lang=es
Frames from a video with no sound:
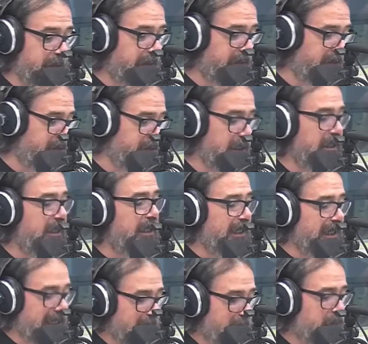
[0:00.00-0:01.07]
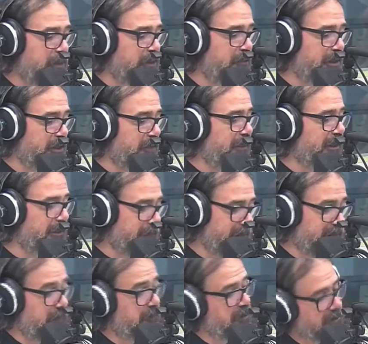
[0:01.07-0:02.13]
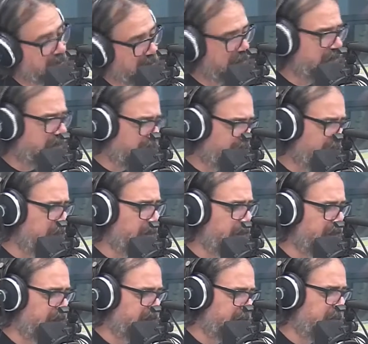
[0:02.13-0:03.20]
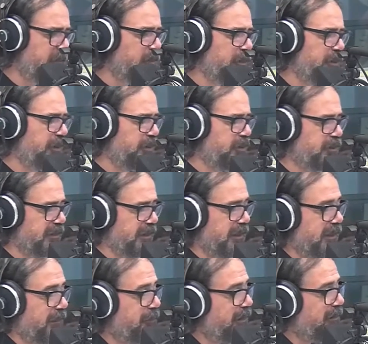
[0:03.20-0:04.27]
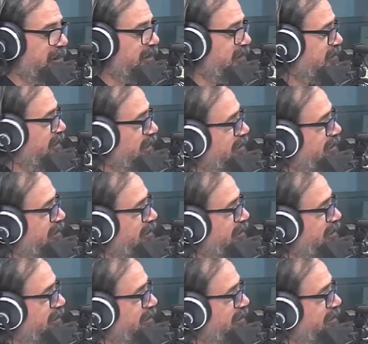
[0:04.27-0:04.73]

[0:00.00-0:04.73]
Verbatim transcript: del vino. La hemos nombrado varias veces, pero siempre, siempre es bueno recordar. La palabra